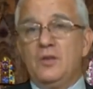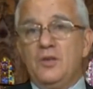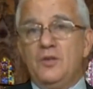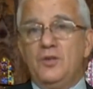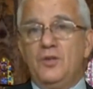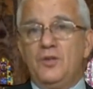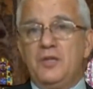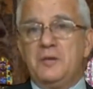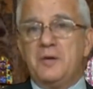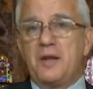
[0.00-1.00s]
y uno no
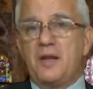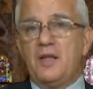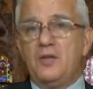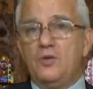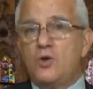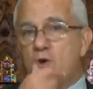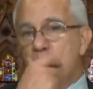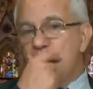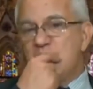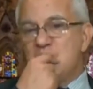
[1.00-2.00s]
tiene que ver reino
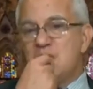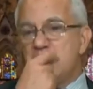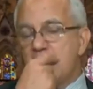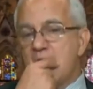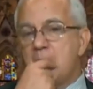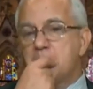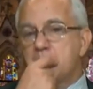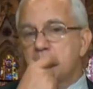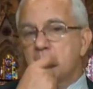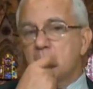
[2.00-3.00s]
como una entidad
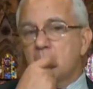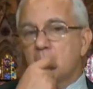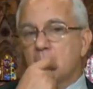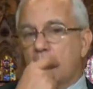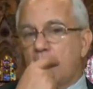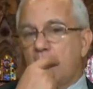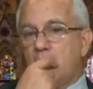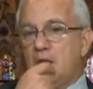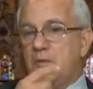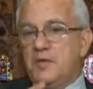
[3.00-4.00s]

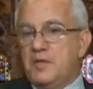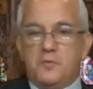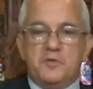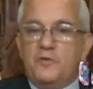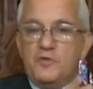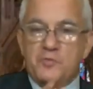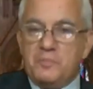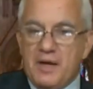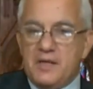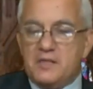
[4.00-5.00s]
independiente, como si fuese un
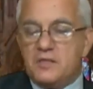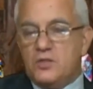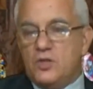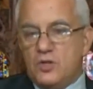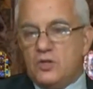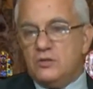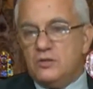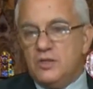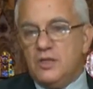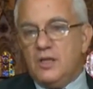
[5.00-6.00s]
país. No, no
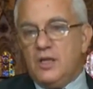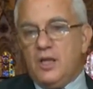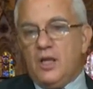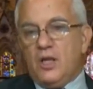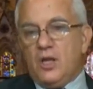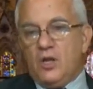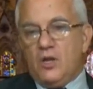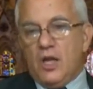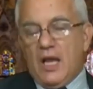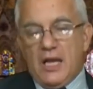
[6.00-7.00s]

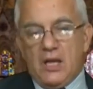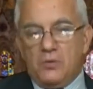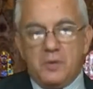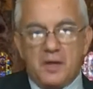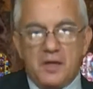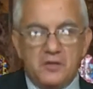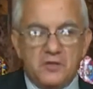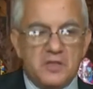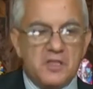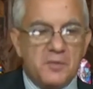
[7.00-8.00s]
a los
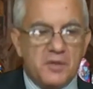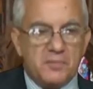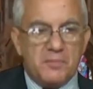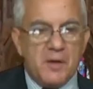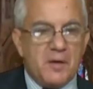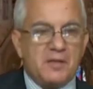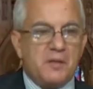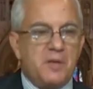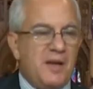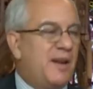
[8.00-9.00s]
virreinatos se llamaba
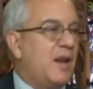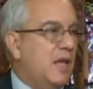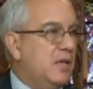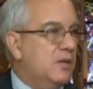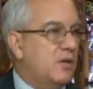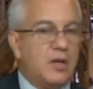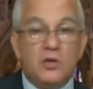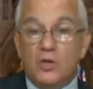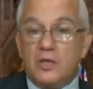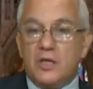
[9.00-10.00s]
también reino, reino de